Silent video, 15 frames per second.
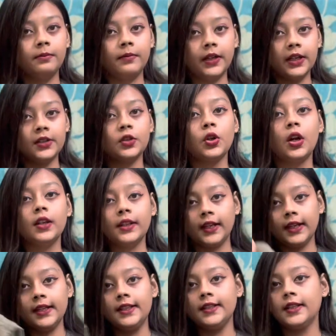মানে স্টল
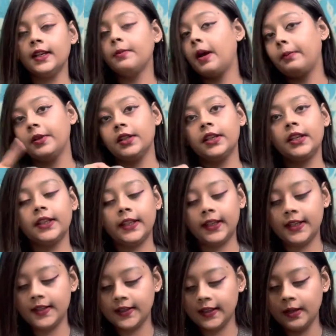থেকে নিয়েছিলাম আপনাদেরকে
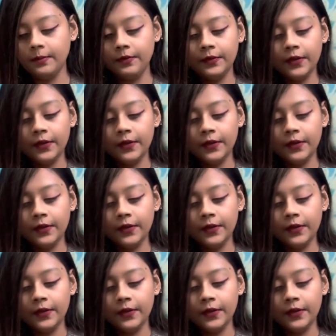দেখিয়েছিলাম